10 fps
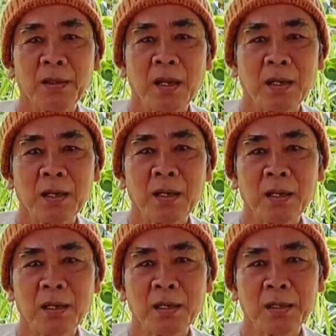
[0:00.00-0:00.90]
cho nên
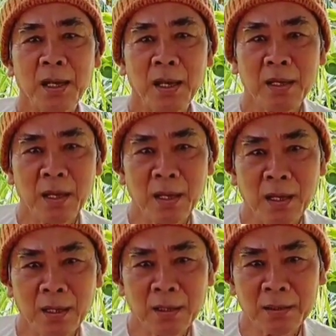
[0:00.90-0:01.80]
à, để
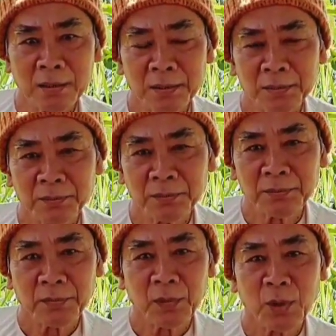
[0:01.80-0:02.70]
à,
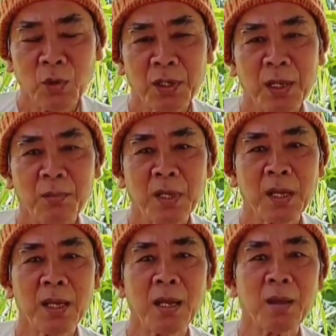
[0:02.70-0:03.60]
nói thêm
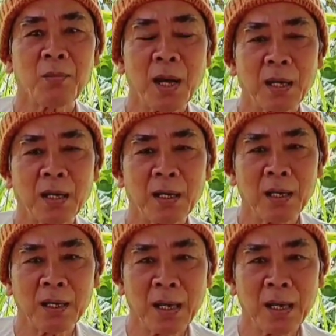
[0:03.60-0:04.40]
cái à, phần